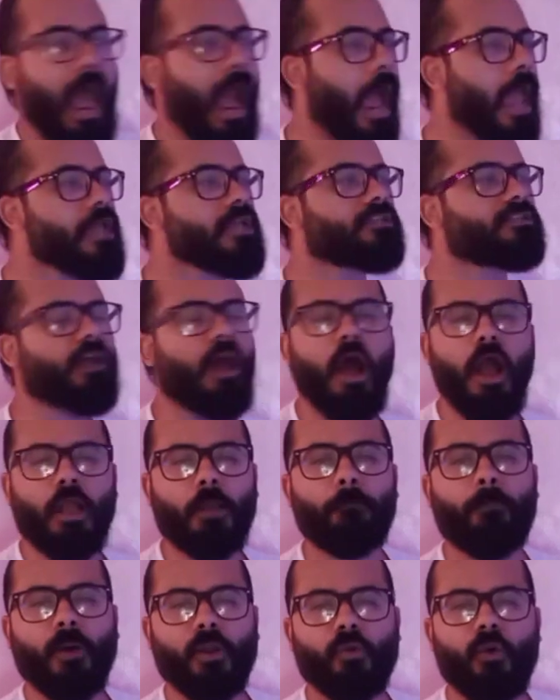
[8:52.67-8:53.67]
عايز
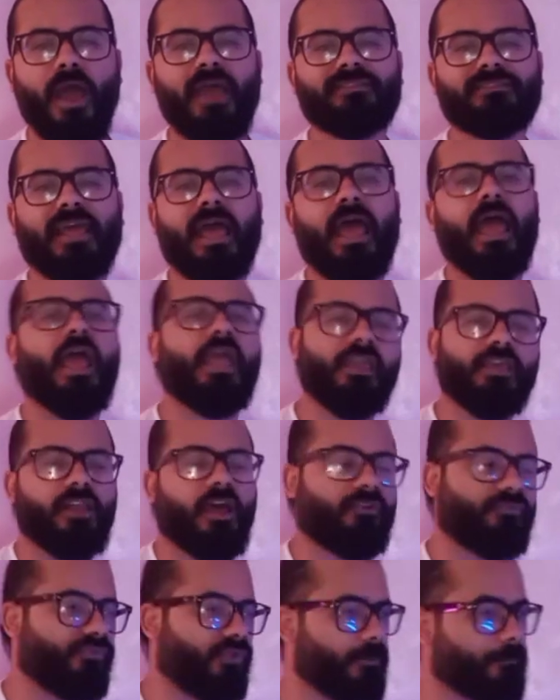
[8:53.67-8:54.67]
اكبر وقت
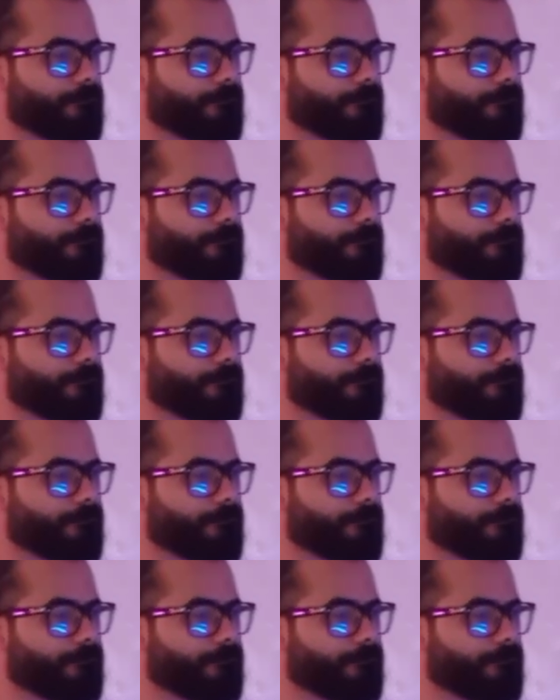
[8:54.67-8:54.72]
اهينك